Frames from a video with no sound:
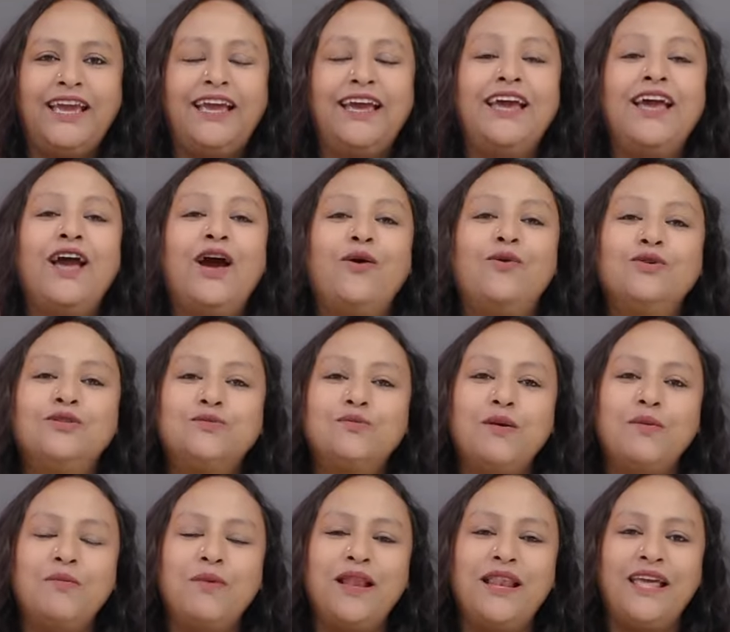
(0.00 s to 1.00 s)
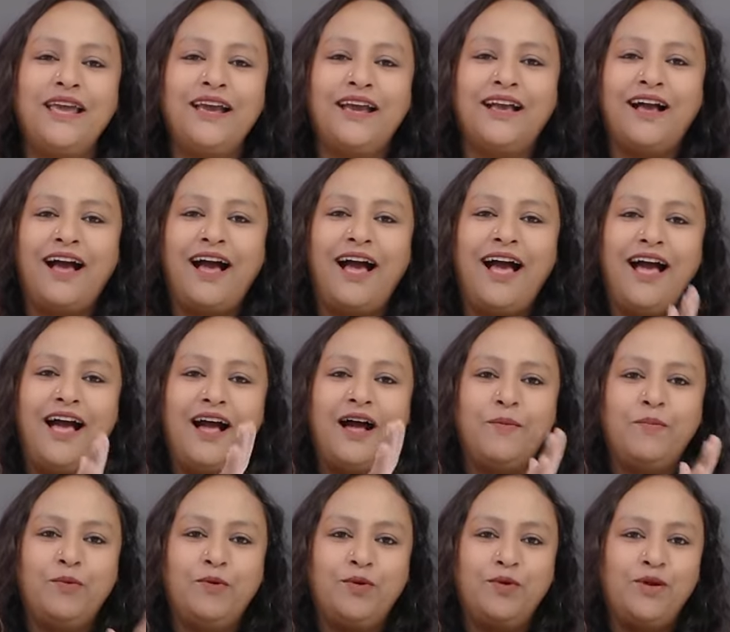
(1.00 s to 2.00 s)
उसमें मिलेगा आपको
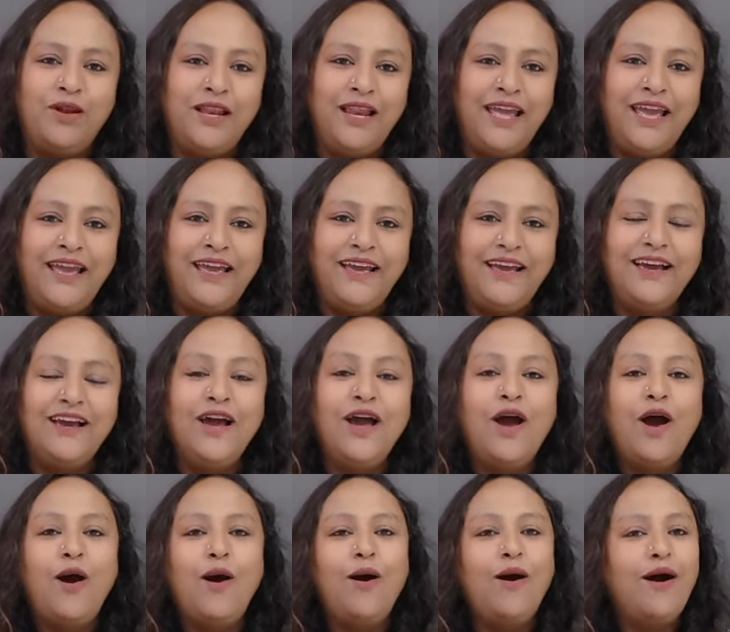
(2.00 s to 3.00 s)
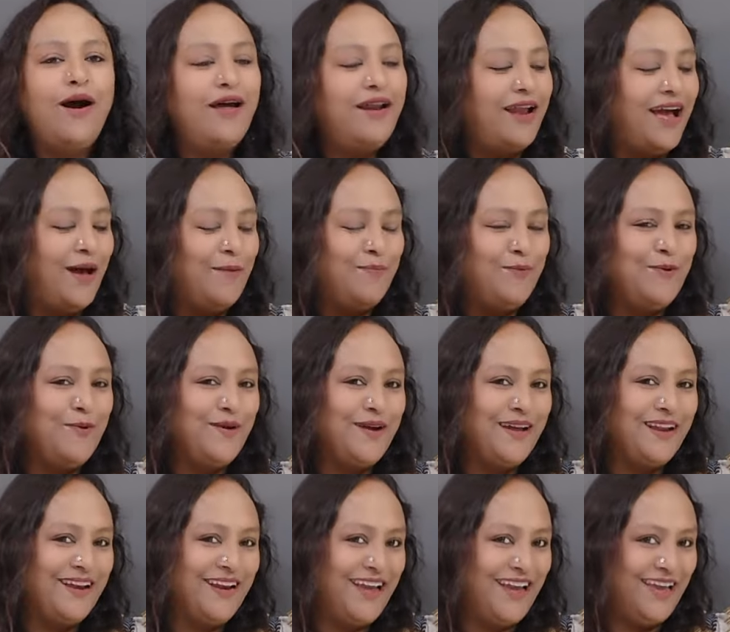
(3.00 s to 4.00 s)
लिंक और आपको करना
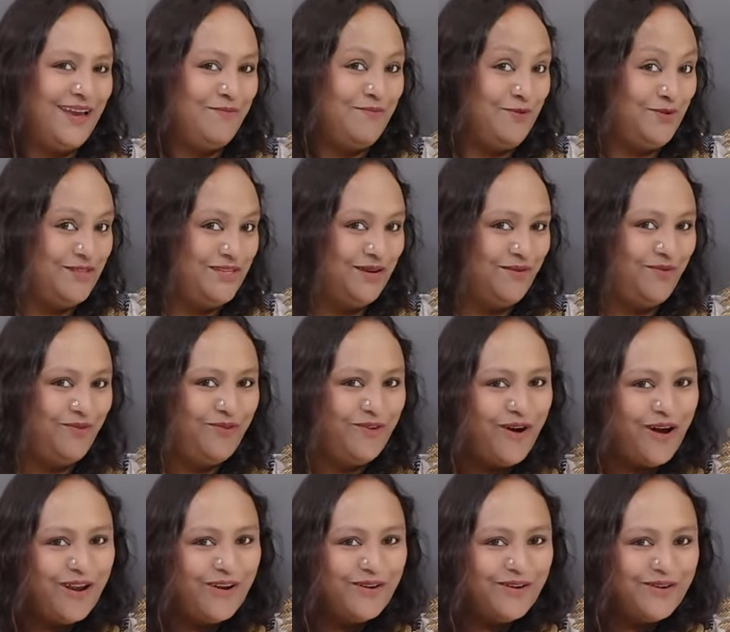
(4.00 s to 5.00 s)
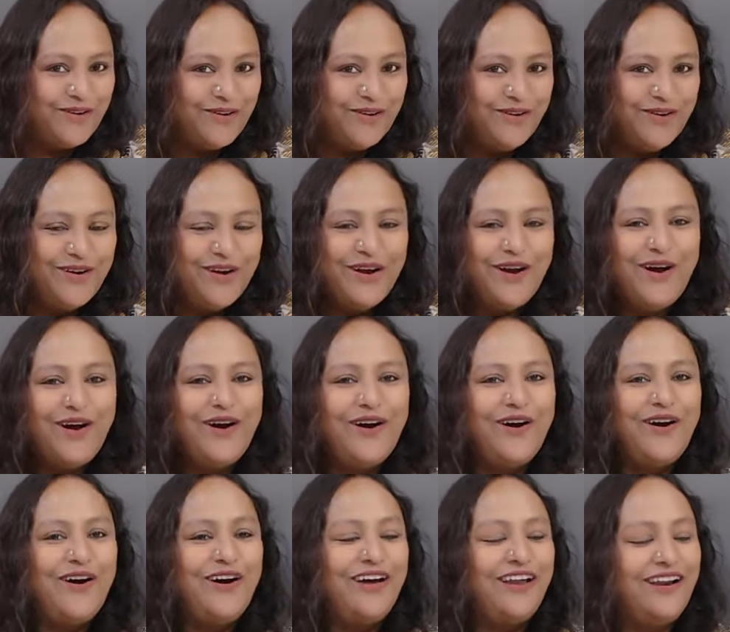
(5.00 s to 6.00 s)
है मुझे फॉलो और
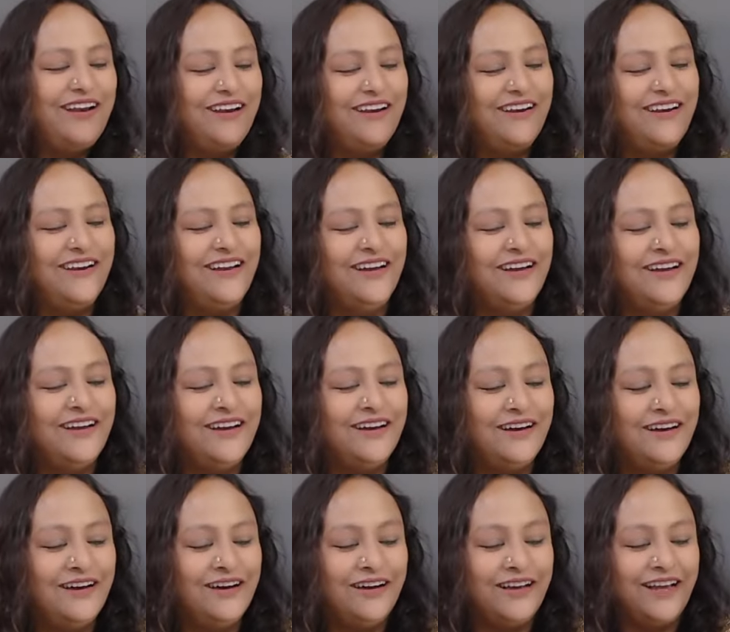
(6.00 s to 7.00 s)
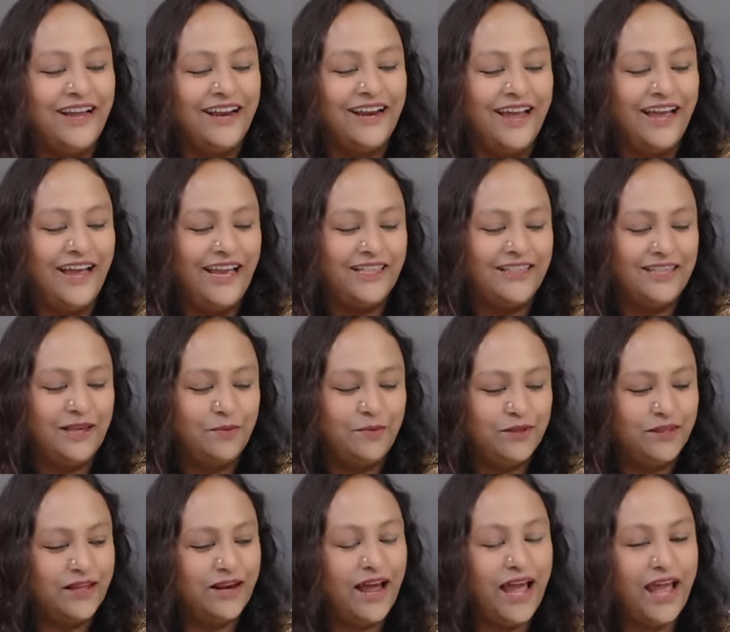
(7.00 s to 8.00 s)
आ, करना है
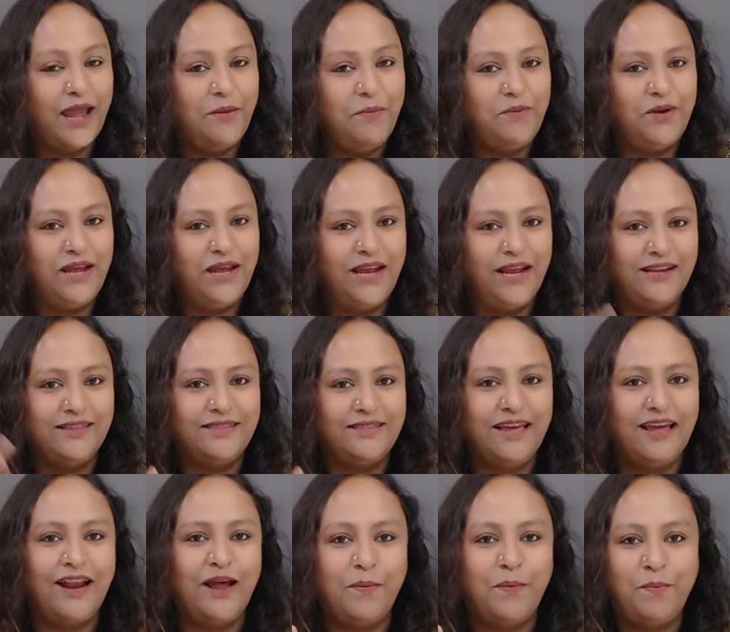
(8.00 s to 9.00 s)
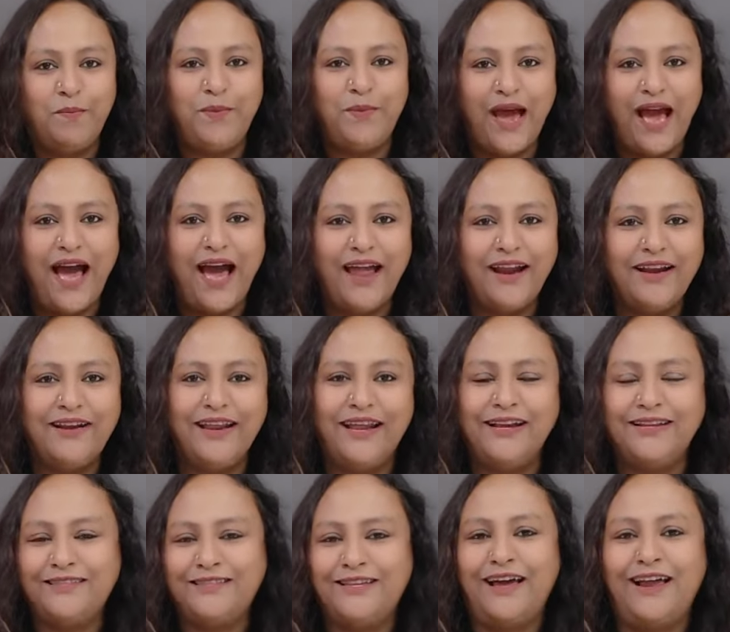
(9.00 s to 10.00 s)
सब्सक्राइब ढेर सारा प्यार ढेर
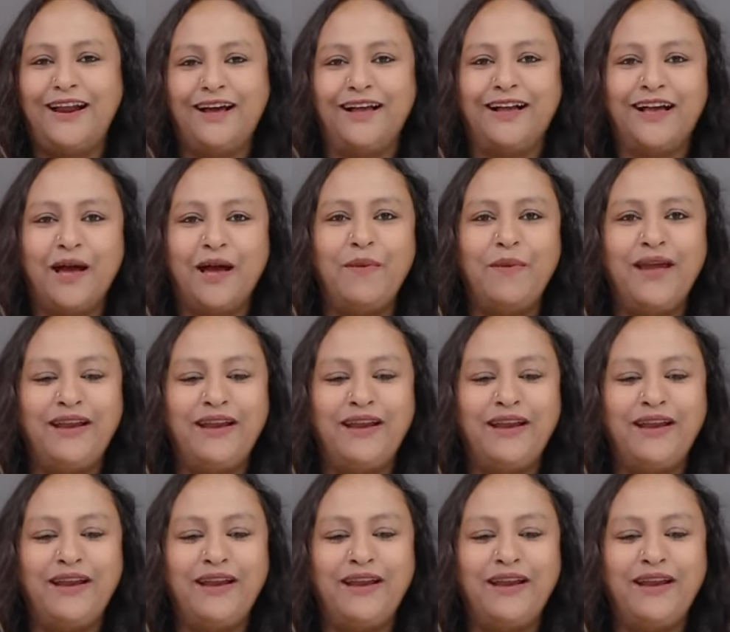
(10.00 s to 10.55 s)
सारा कमेंट